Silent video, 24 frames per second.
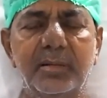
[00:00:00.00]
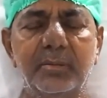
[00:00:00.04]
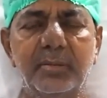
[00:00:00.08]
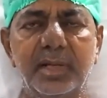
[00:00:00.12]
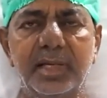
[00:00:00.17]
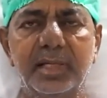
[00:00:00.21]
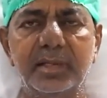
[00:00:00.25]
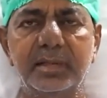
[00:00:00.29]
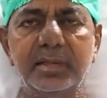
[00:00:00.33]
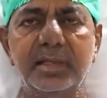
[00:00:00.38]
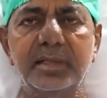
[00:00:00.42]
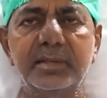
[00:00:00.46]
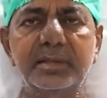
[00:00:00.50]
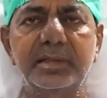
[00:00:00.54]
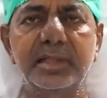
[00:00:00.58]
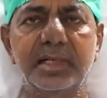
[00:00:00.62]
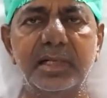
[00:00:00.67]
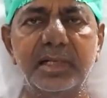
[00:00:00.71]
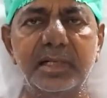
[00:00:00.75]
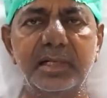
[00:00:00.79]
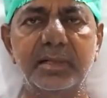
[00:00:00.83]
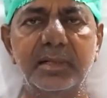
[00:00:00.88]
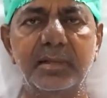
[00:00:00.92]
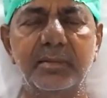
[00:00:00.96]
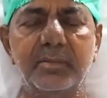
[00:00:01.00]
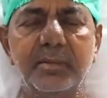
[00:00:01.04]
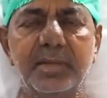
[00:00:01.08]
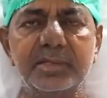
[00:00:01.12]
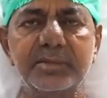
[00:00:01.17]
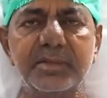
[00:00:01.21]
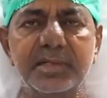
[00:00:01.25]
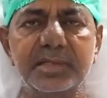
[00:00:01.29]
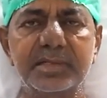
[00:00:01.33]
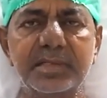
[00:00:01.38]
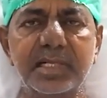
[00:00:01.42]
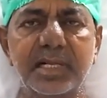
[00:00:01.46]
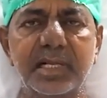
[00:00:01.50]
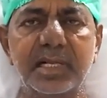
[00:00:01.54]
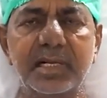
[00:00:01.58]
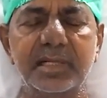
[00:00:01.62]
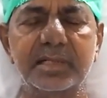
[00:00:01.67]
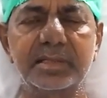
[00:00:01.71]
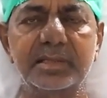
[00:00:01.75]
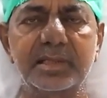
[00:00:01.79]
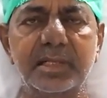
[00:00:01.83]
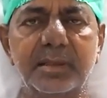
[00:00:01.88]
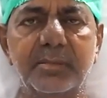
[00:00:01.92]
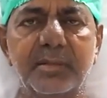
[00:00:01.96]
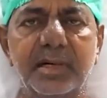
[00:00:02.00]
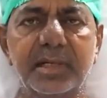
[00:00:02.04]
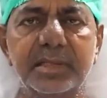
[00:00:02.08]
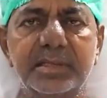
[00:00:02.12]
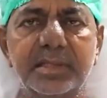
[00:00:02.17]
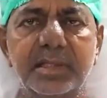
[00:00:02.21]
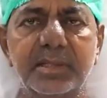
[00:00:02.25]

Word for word: మీరందరూ తిరిగి మీ స్వస్థలకు క్షేమంగా